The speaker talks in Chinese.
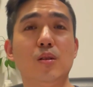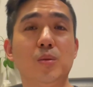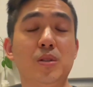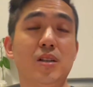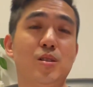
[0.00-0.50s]
那
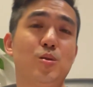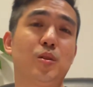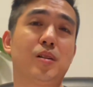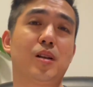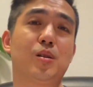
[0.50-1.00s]
么这期就
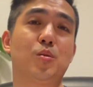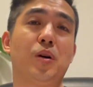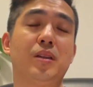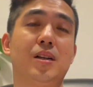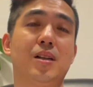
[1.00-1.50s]
到这儿，
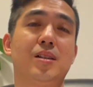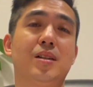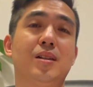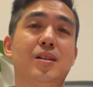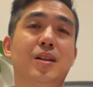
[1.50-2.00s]
欢迎大家这
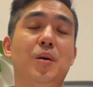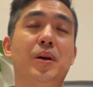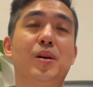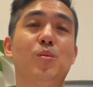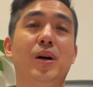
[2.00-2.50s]
个看
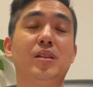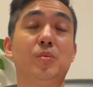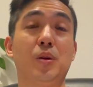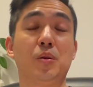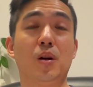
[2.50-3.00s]
完以后把你的
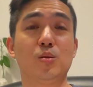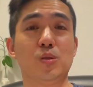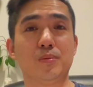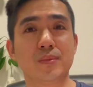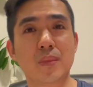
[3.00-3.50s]
评论告诉
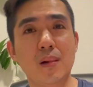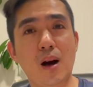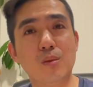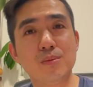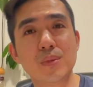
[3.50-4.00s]
我。
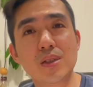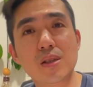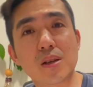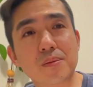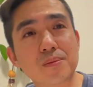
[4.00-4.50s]
好，谢谢。